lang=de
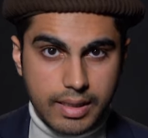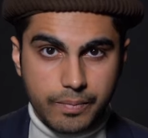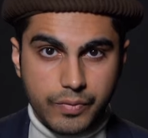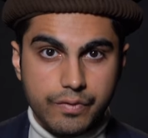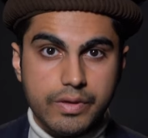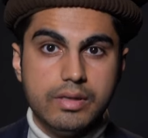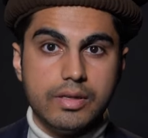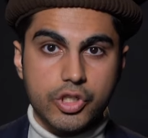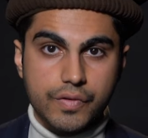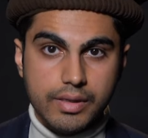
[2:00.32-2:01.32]
haben, finden
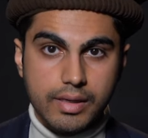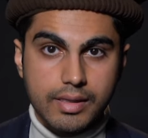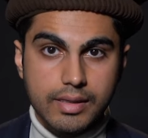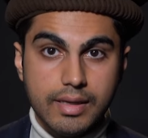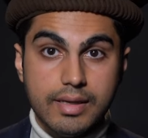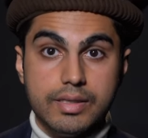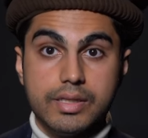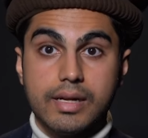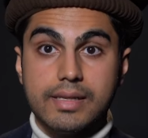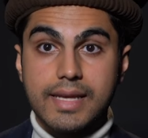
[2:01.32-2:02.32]
es schwierig,
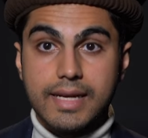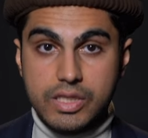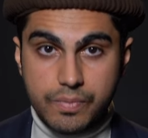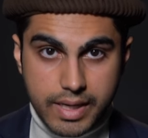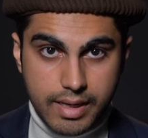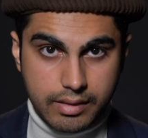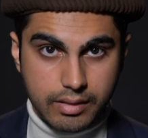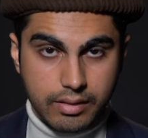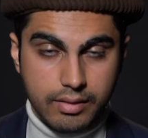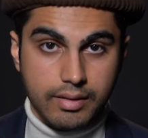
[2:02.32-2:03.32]
sich als
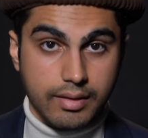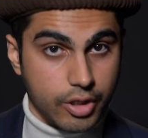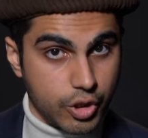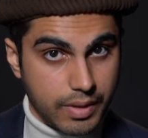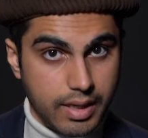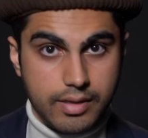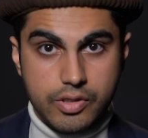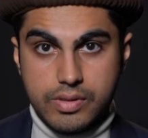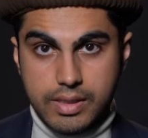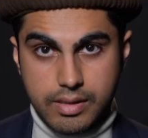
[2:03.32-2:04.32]
Experten in einer Sprache zu
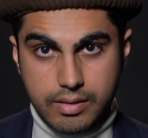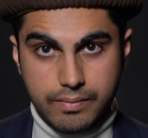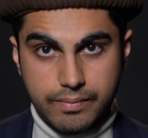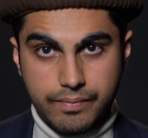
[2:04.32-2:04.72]
zitieren.